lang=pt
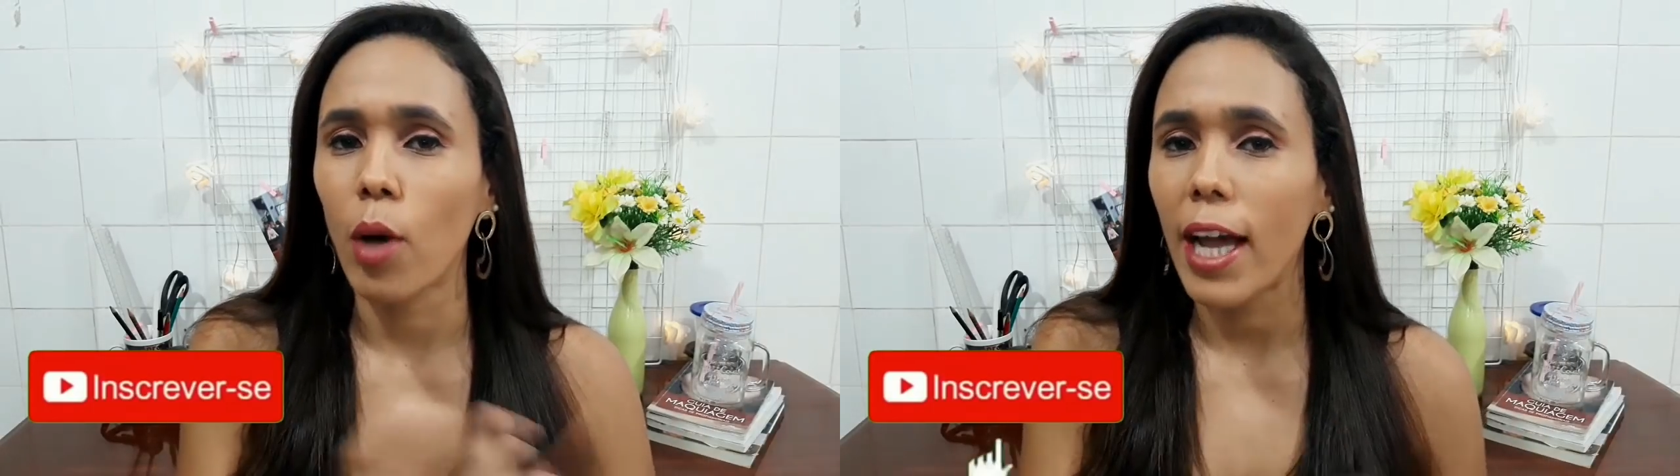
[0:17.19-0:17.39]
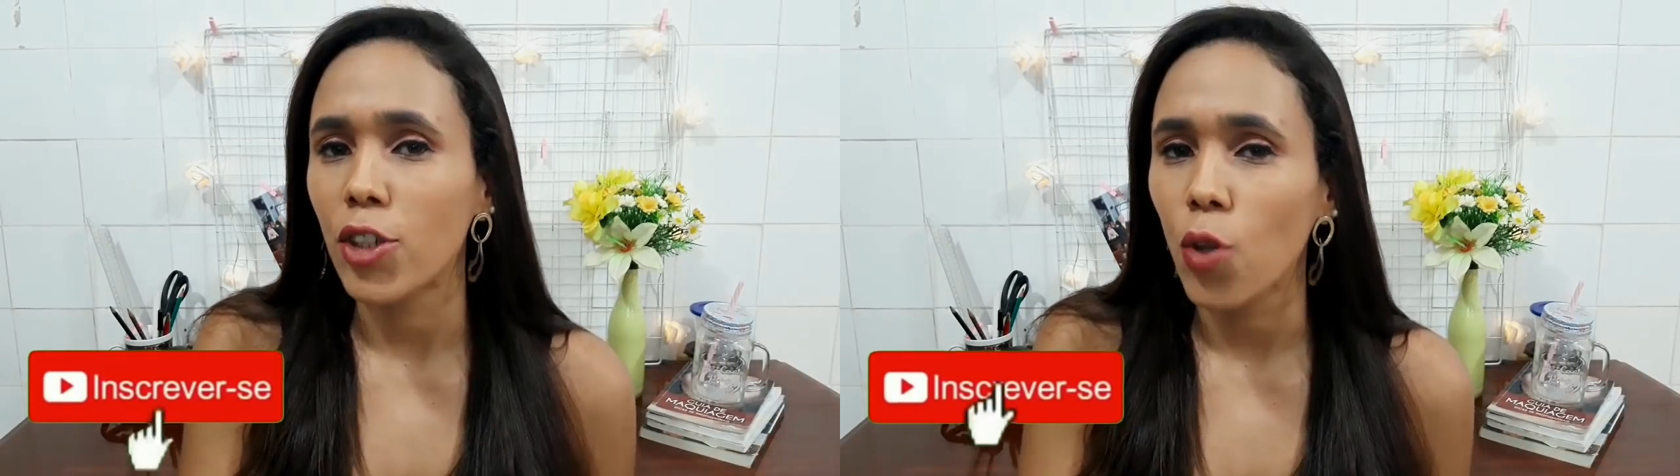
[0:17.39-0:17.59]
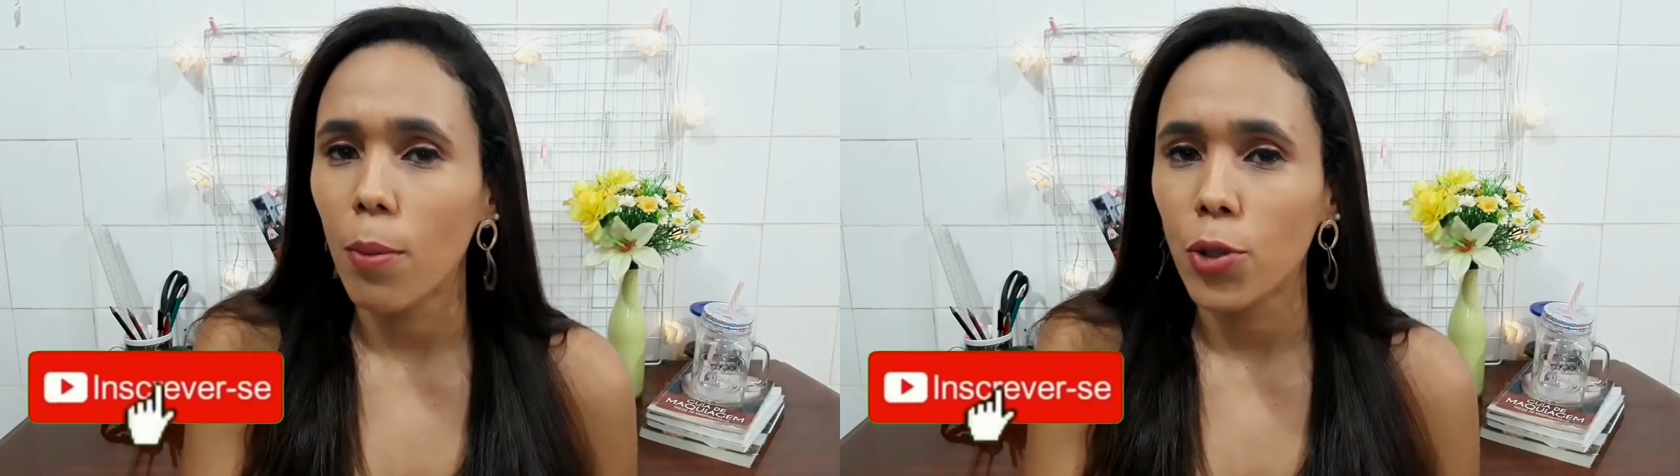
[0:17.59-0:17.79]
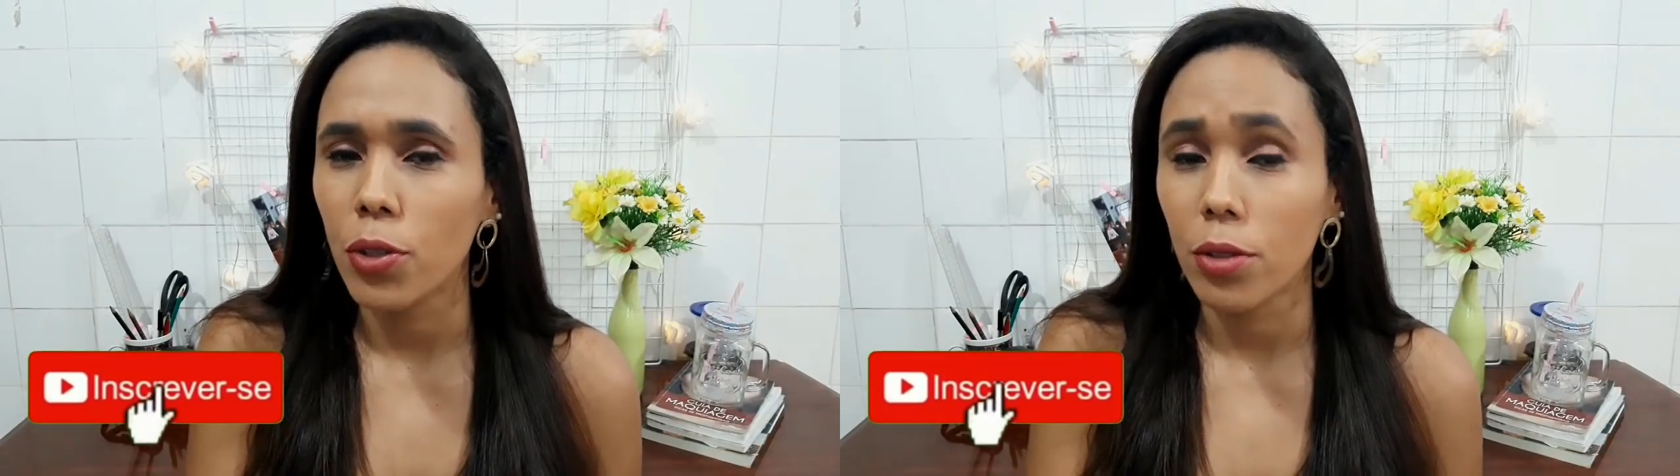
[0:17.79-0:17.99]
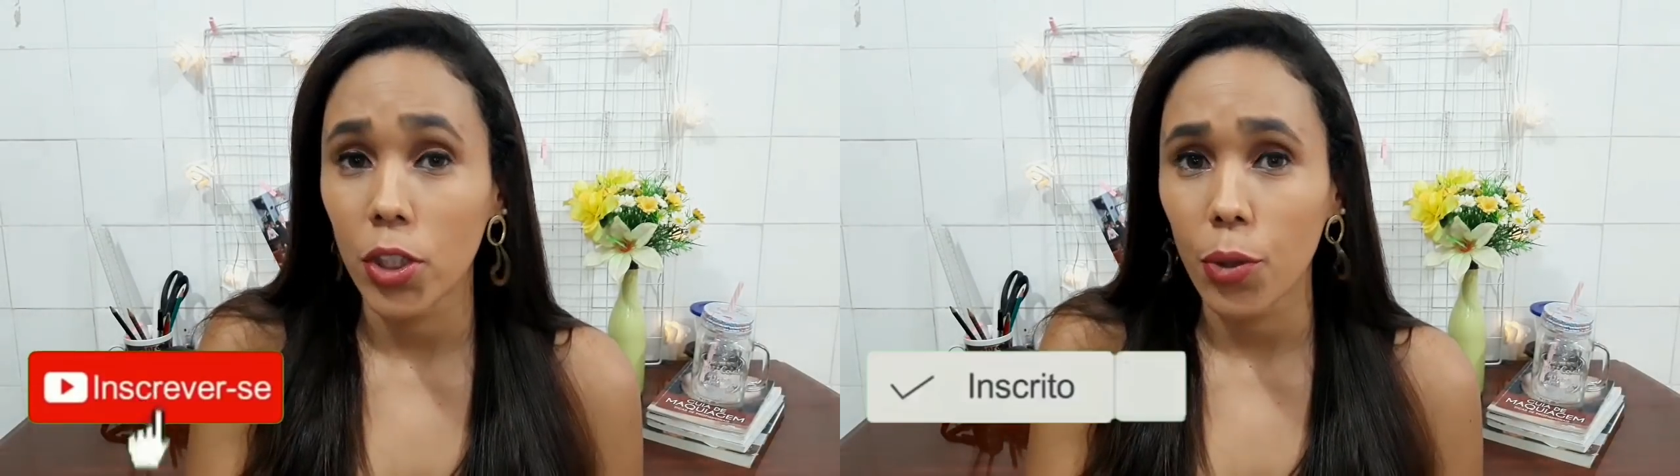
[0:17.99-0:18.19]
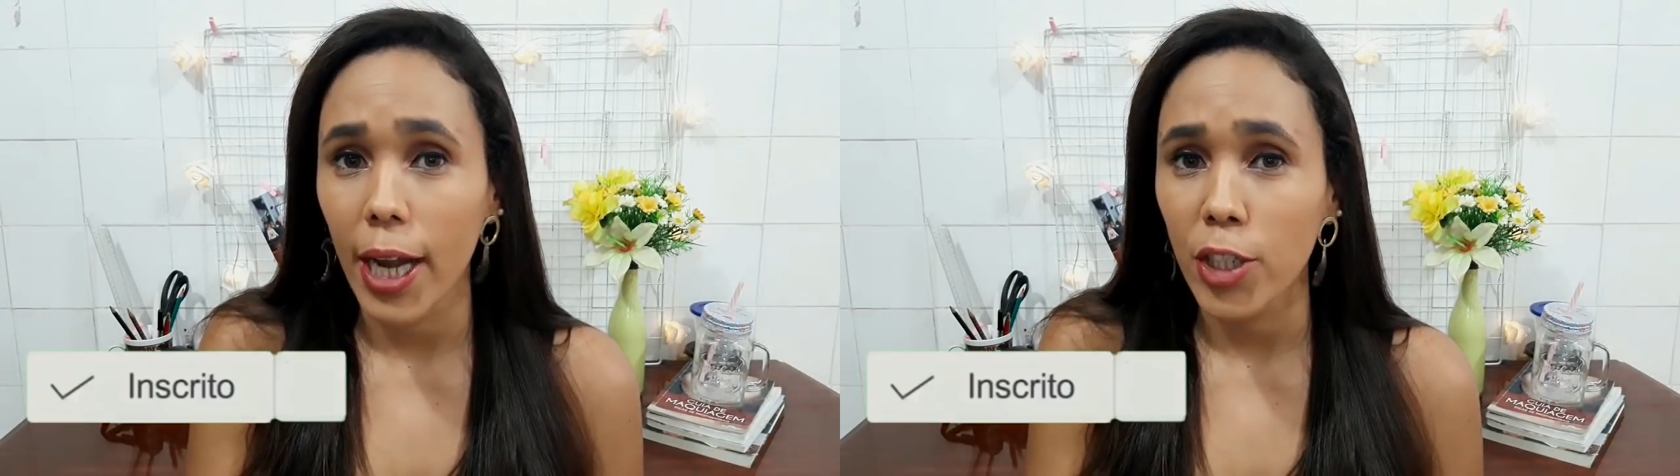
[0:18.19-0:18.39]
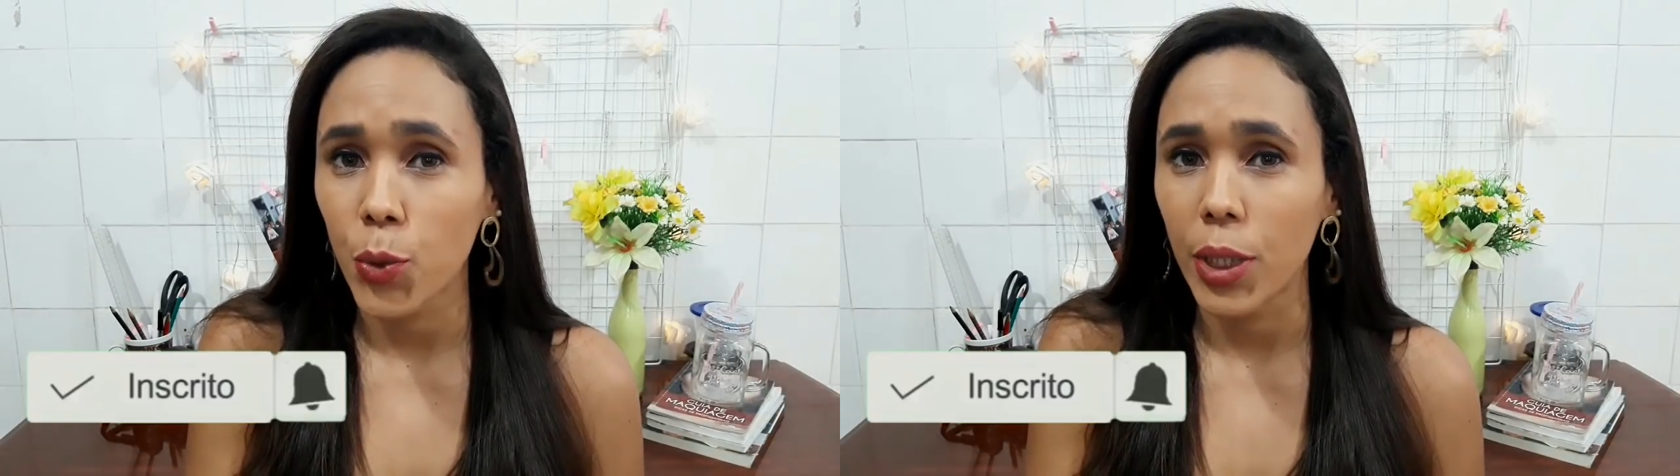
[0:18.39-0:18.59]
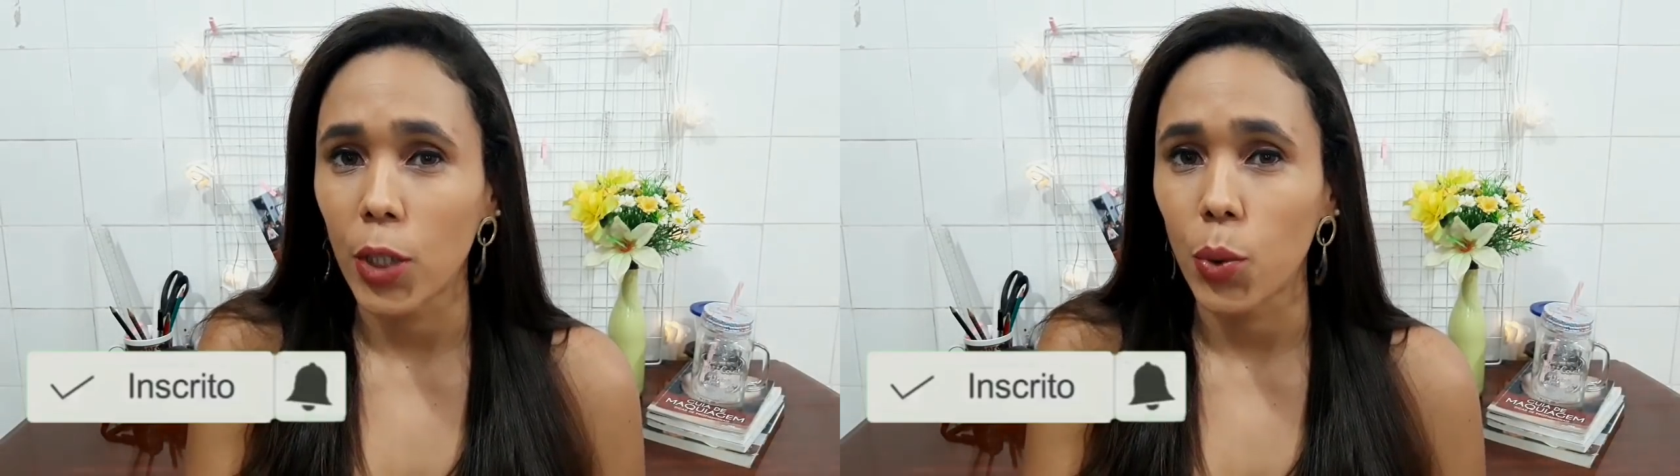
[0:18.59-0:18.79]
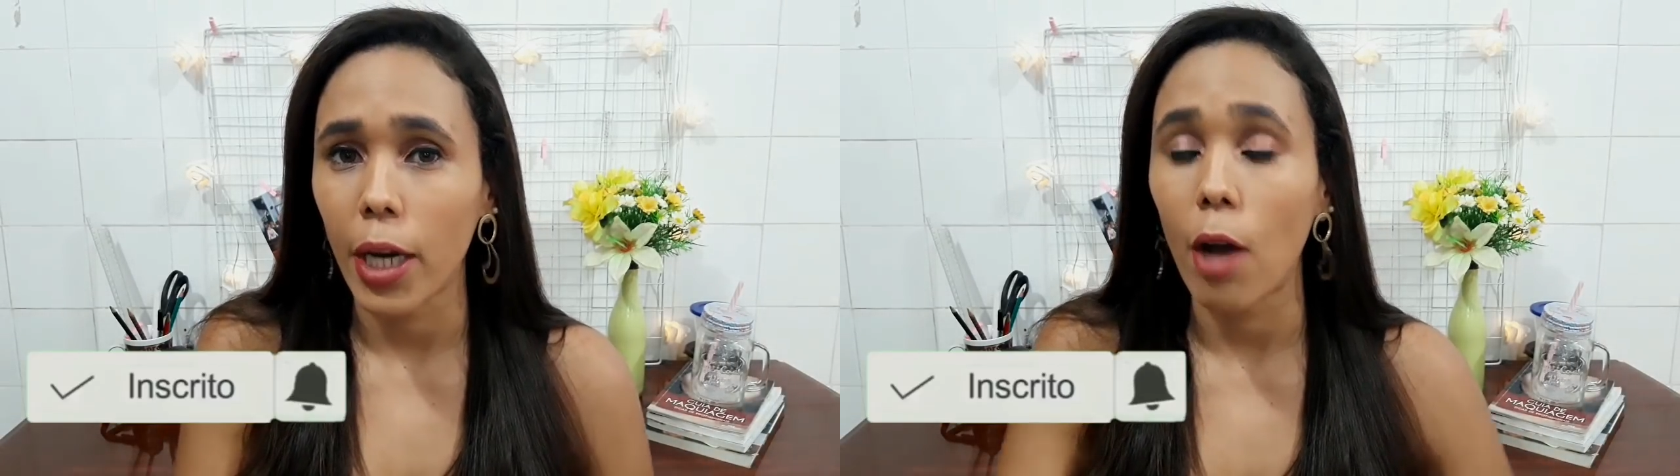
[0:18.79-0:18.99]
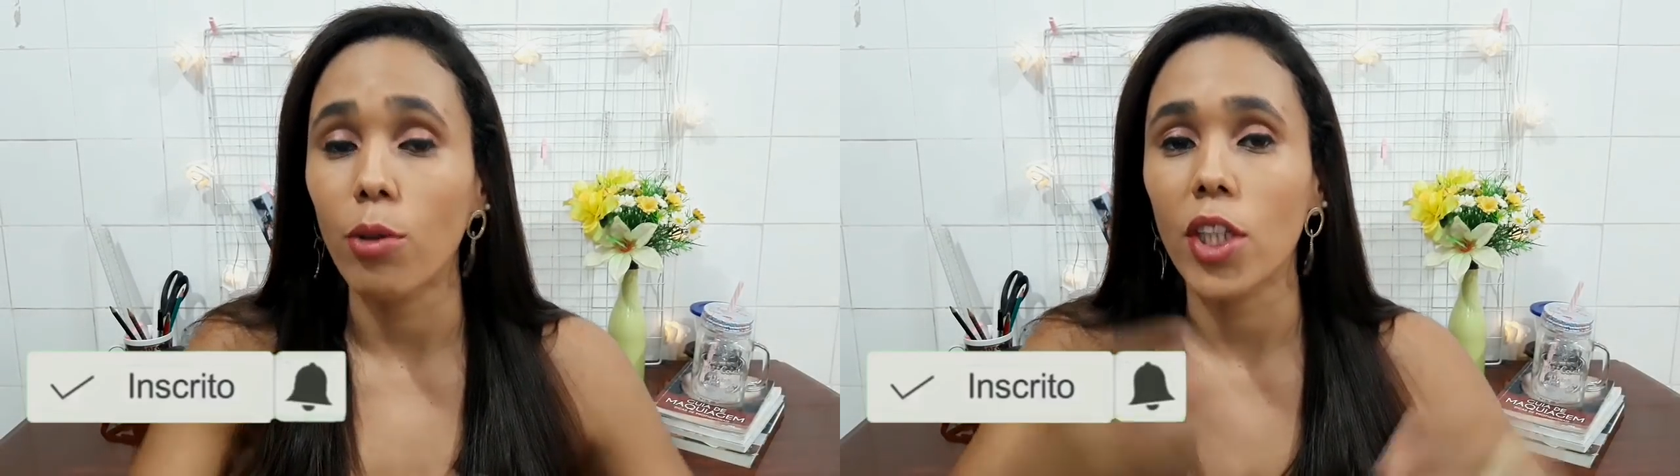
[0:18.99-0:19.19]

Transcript: age como diurético natural,